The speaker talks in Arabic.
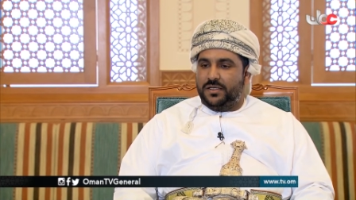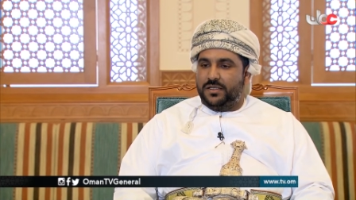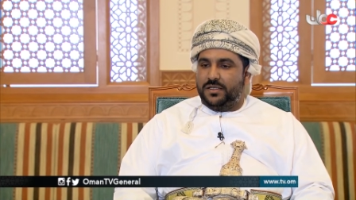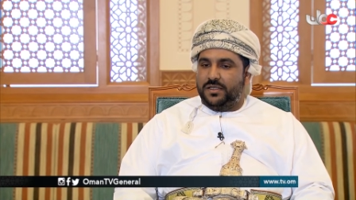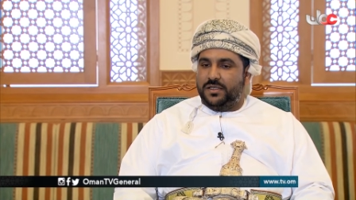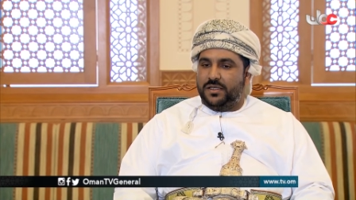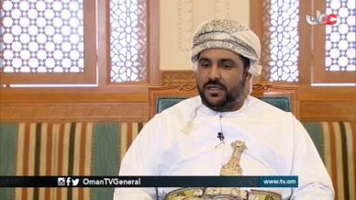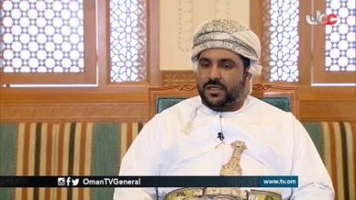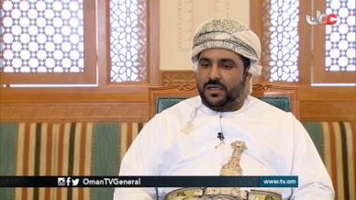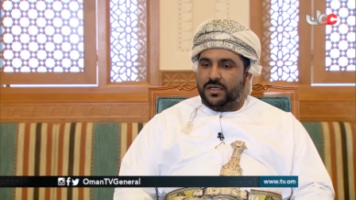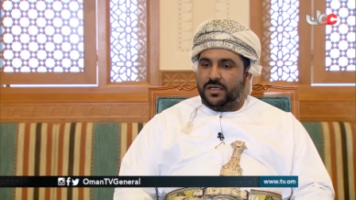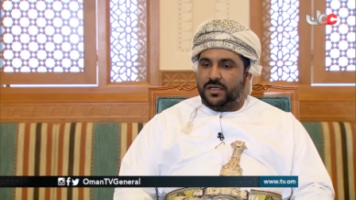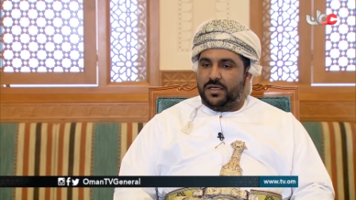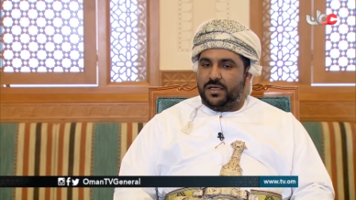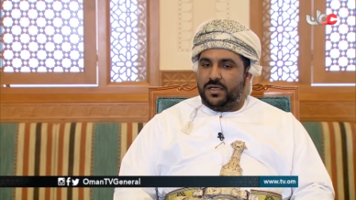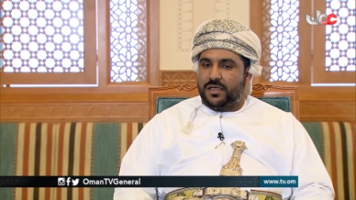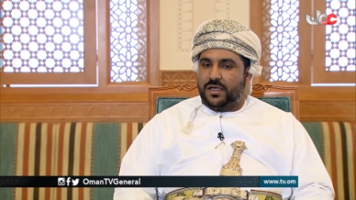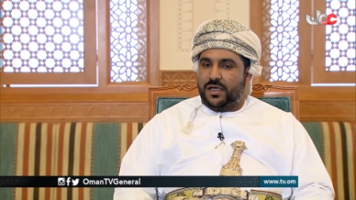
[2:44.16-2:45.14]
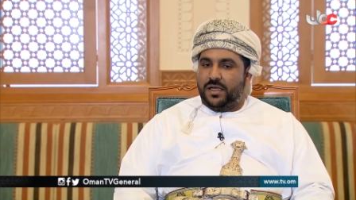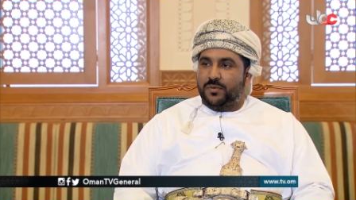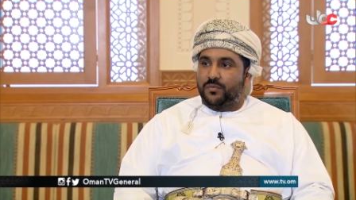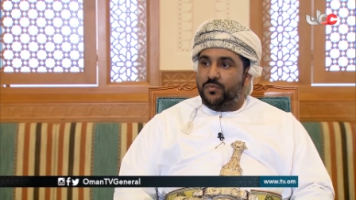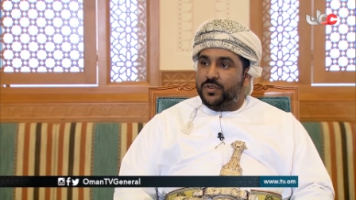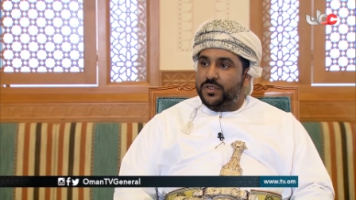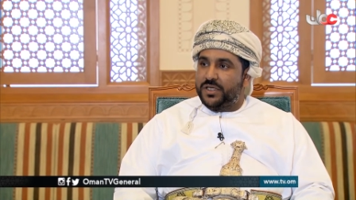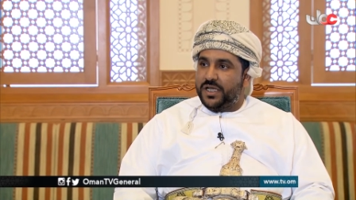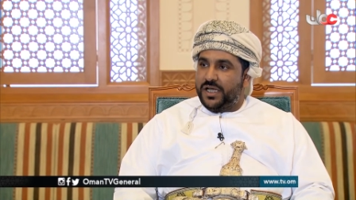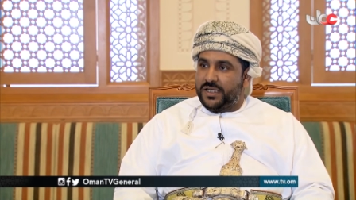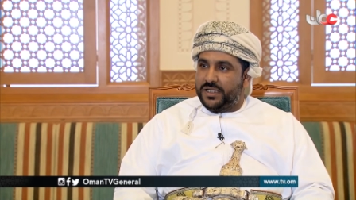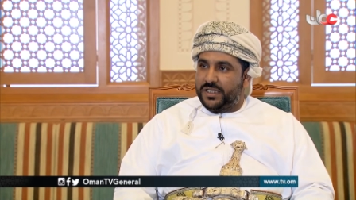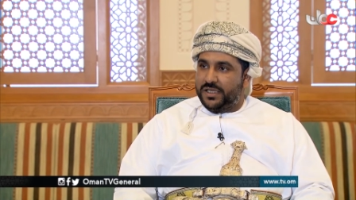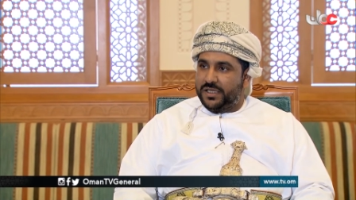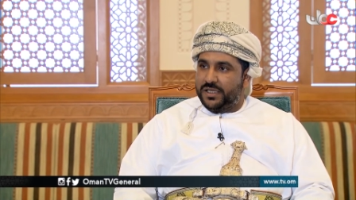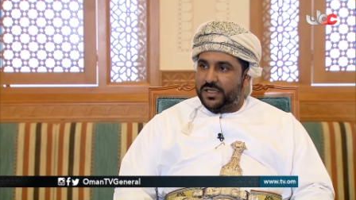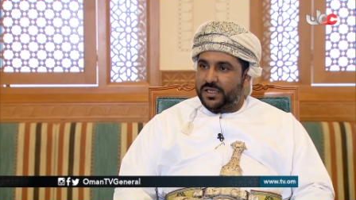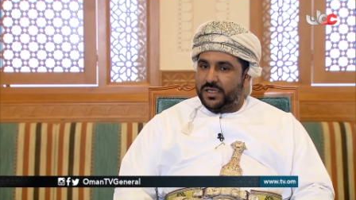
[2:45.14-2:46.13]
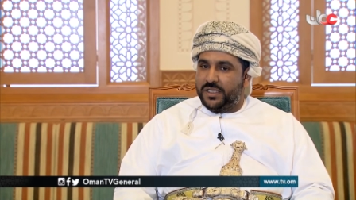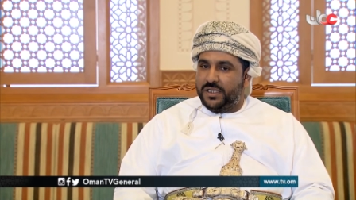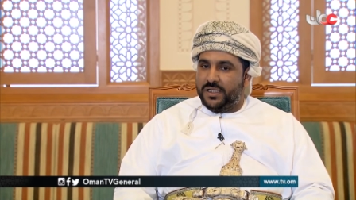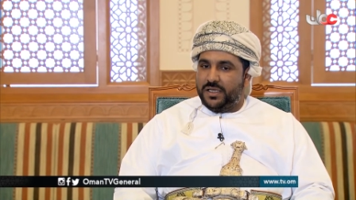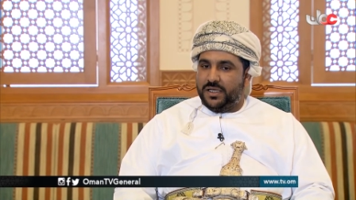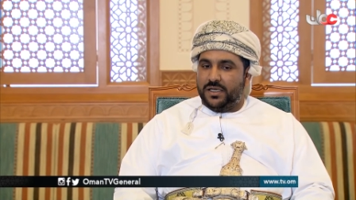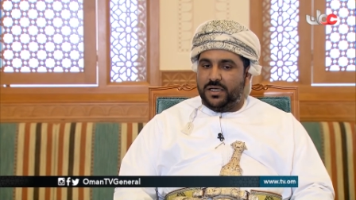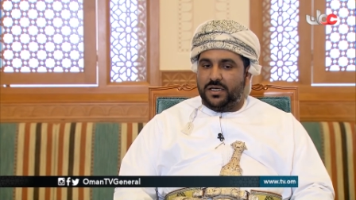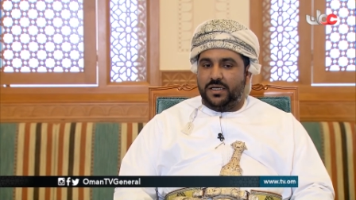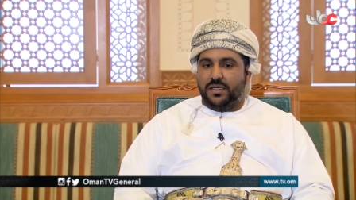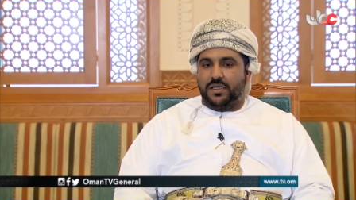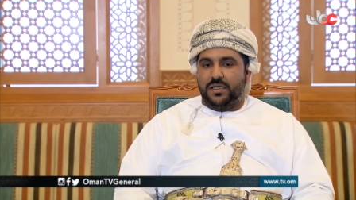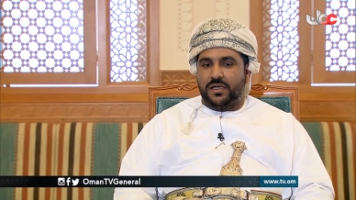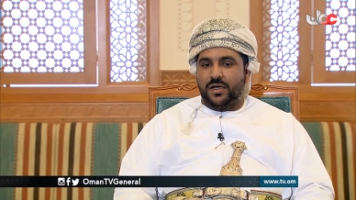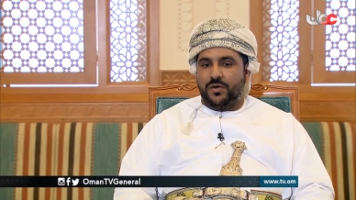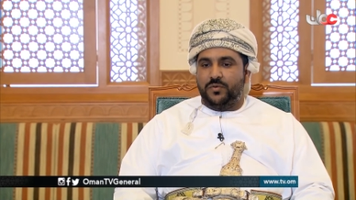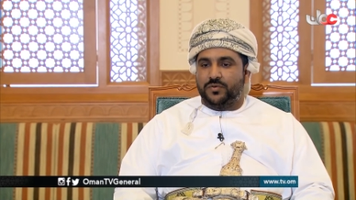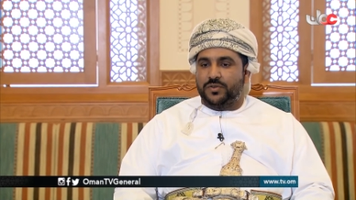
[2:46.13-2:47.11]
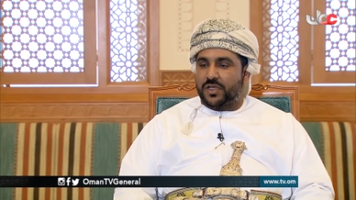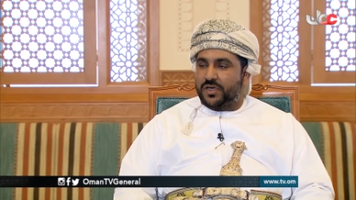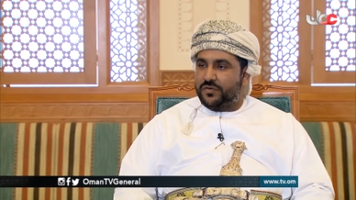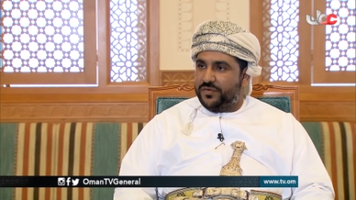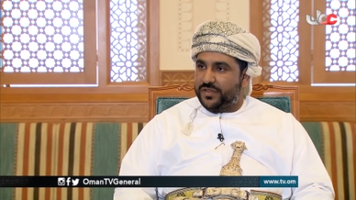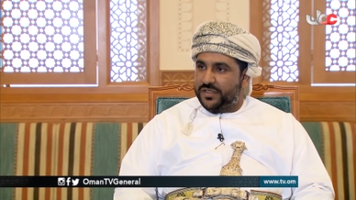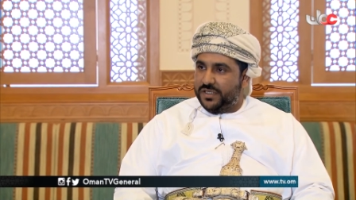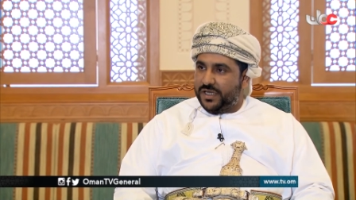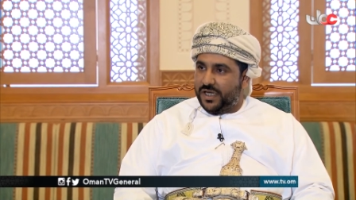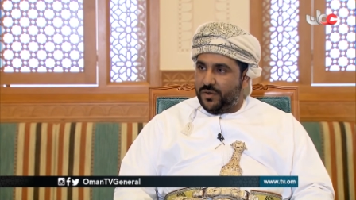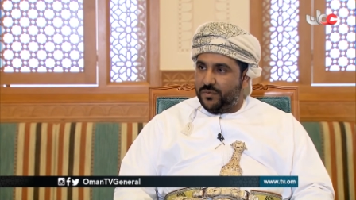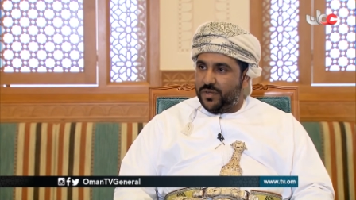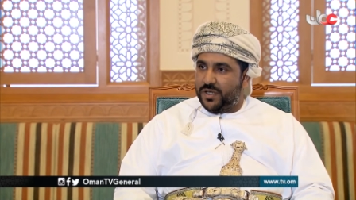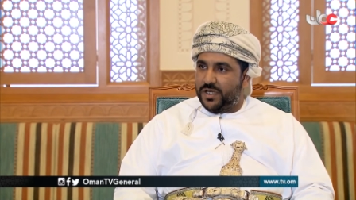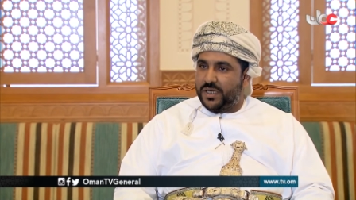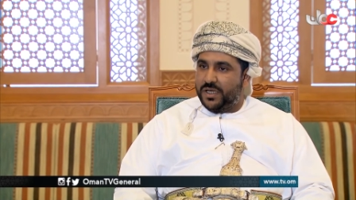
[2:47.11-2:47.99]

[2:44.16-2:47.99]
آه، المدعي أو طرف الدعوة